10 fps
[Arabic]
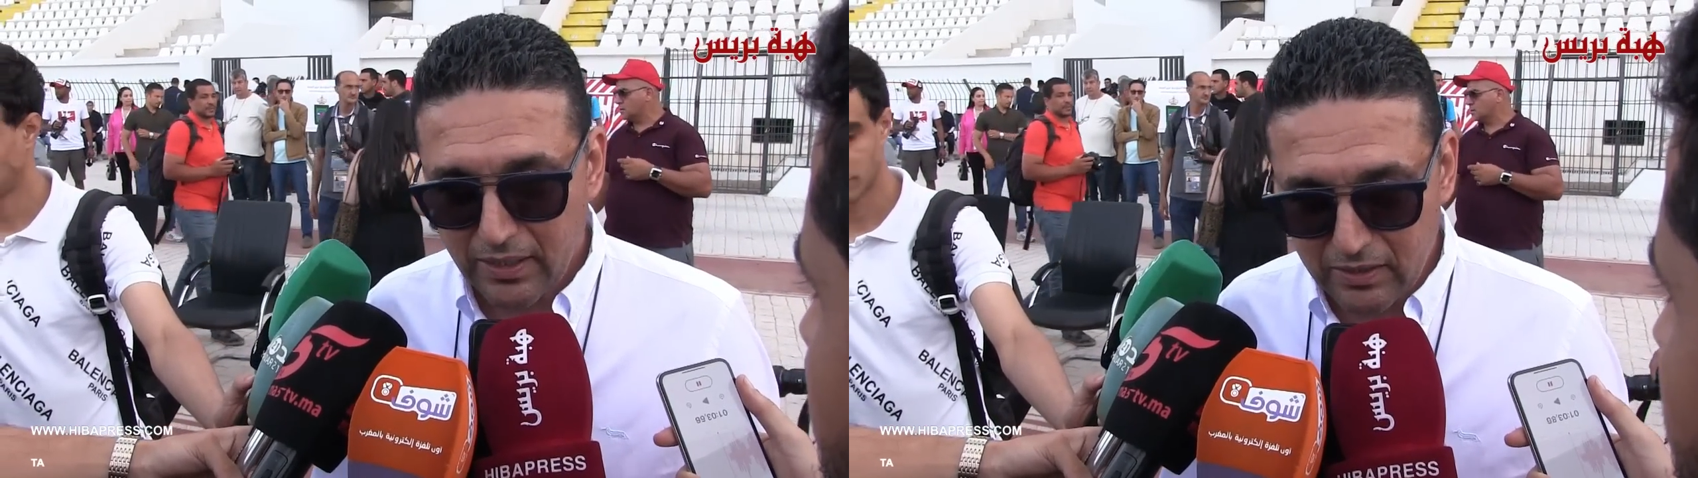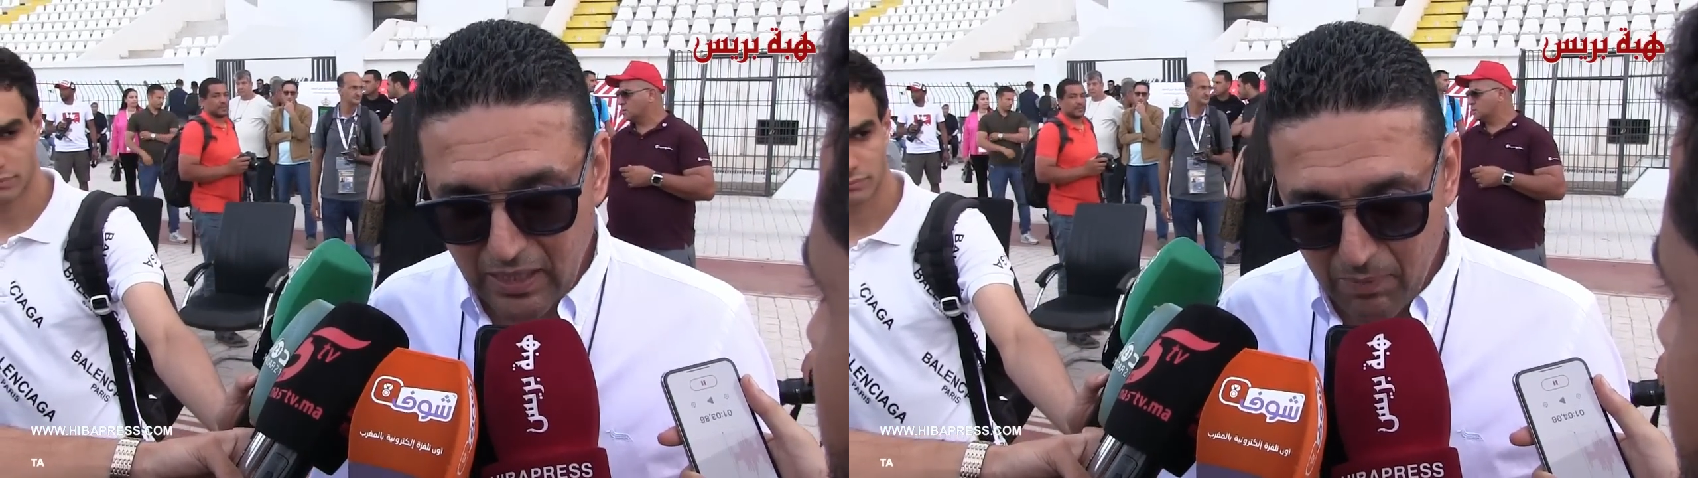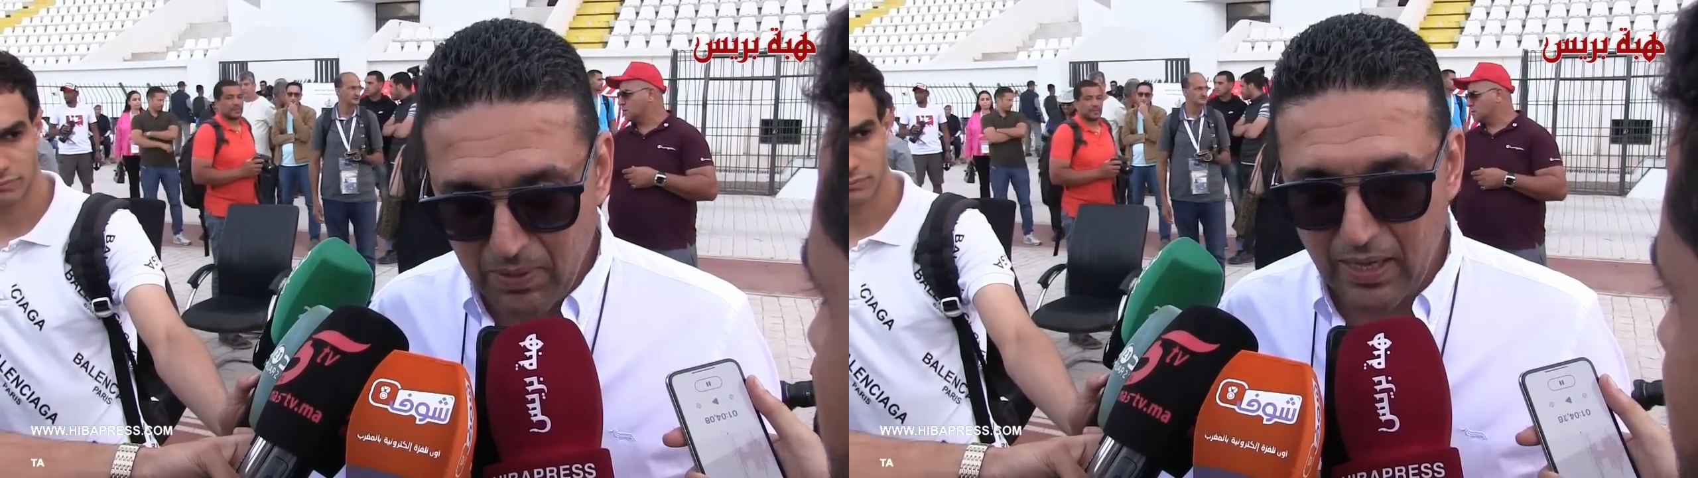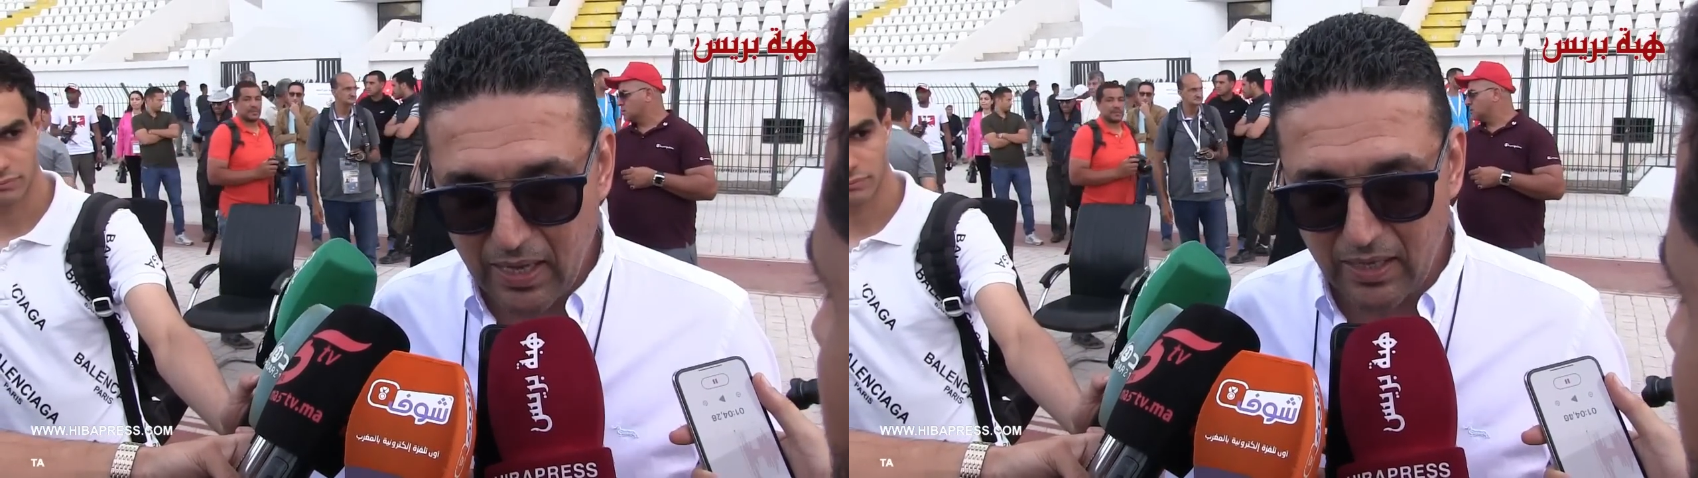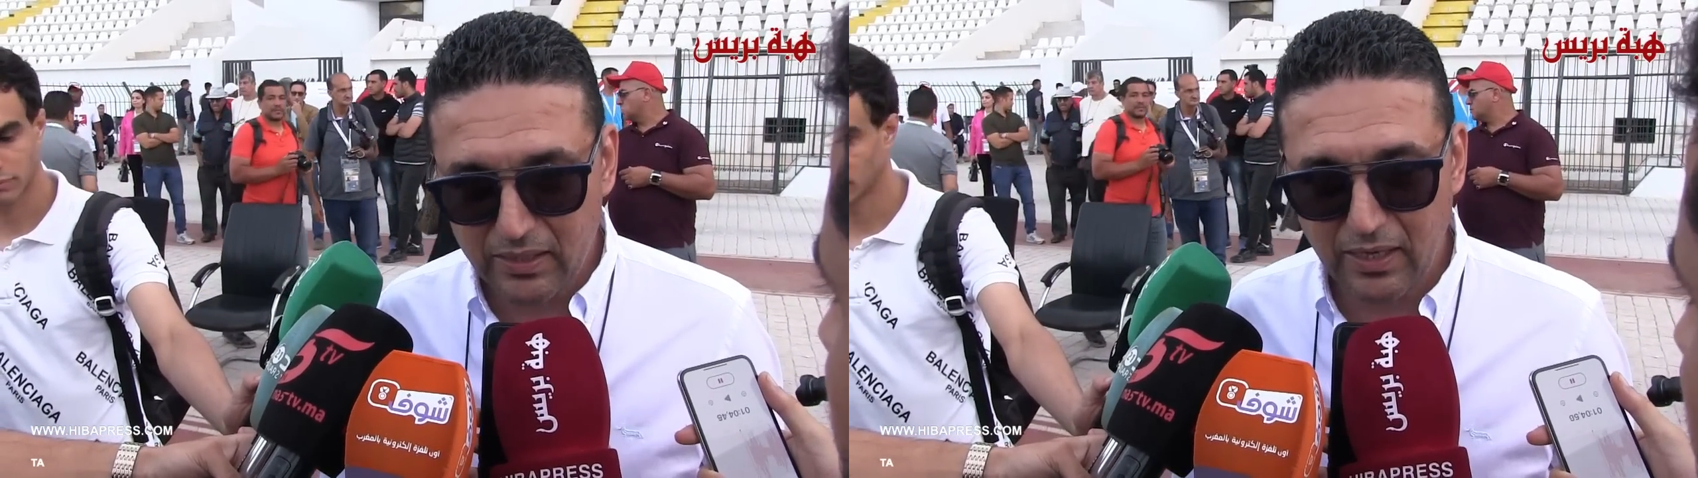دابا
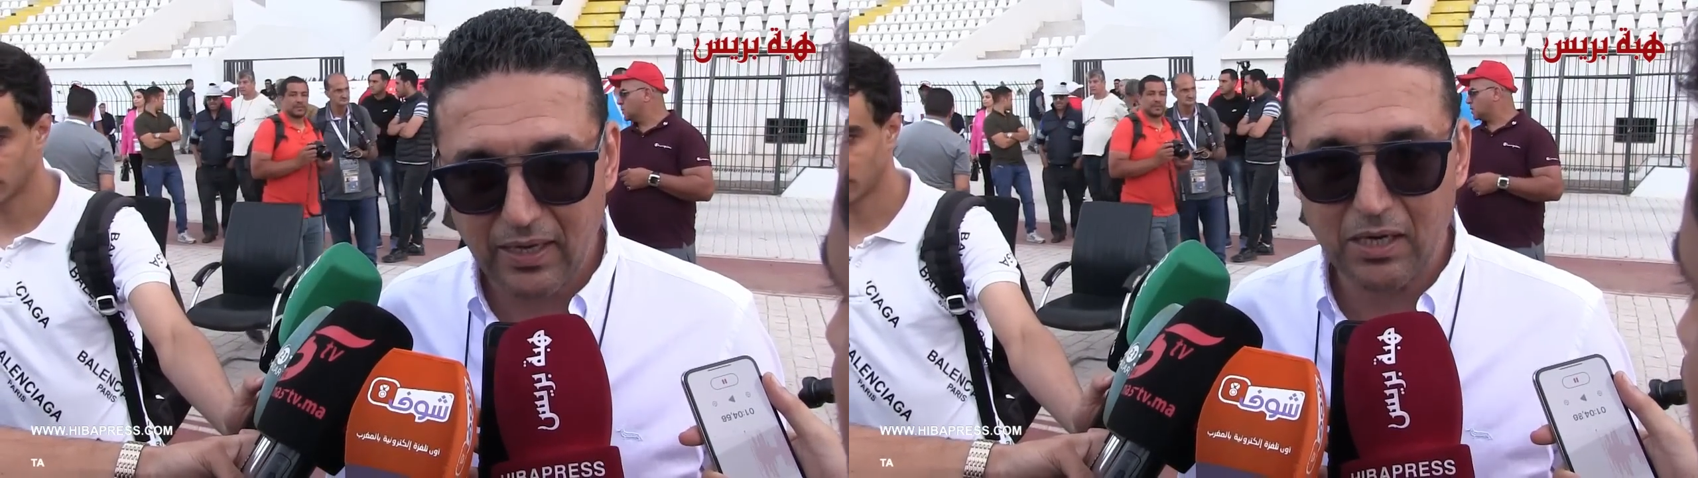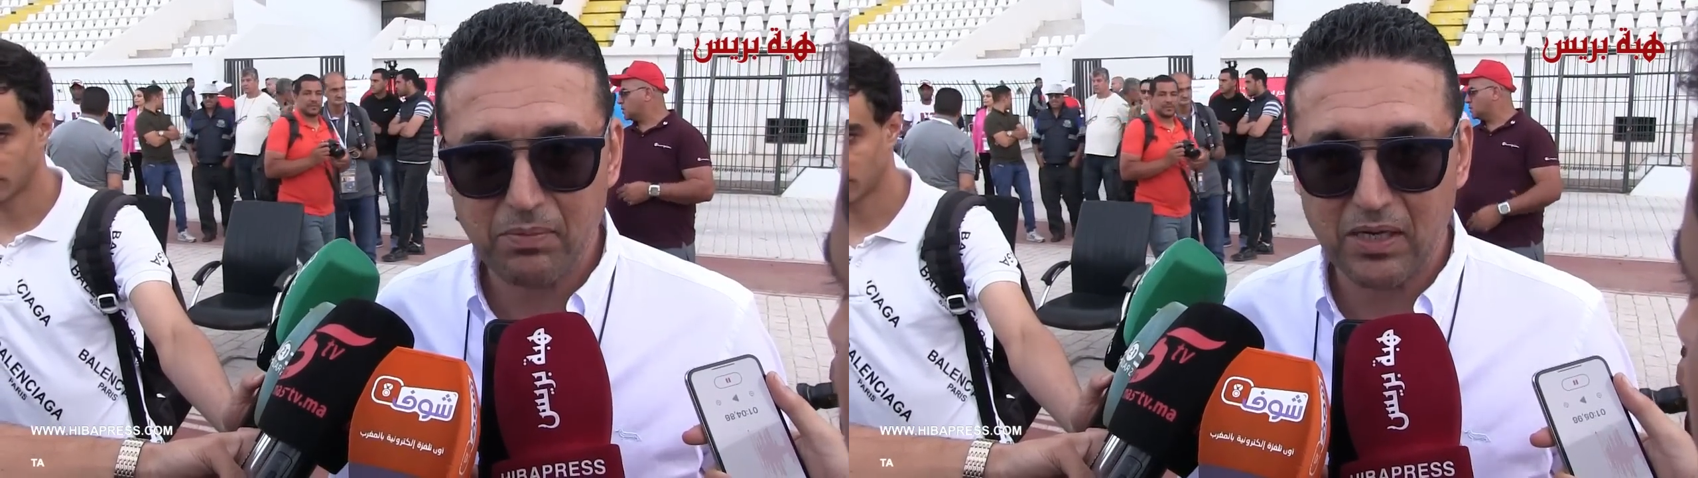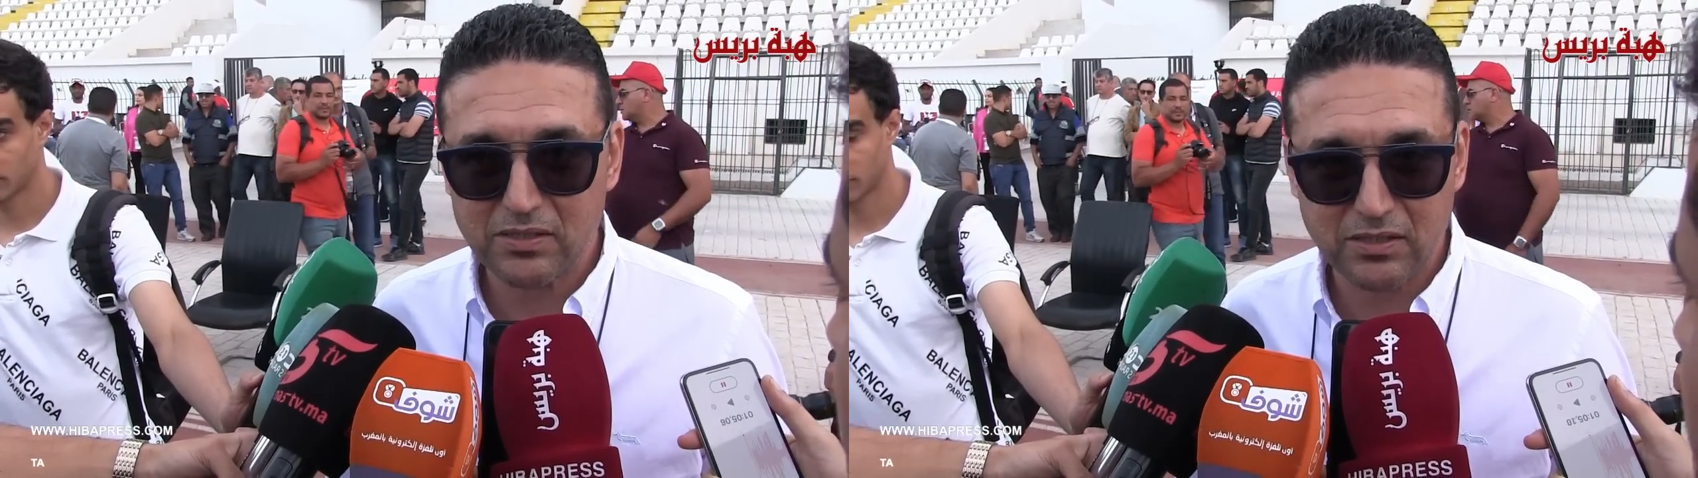الان كيقلب على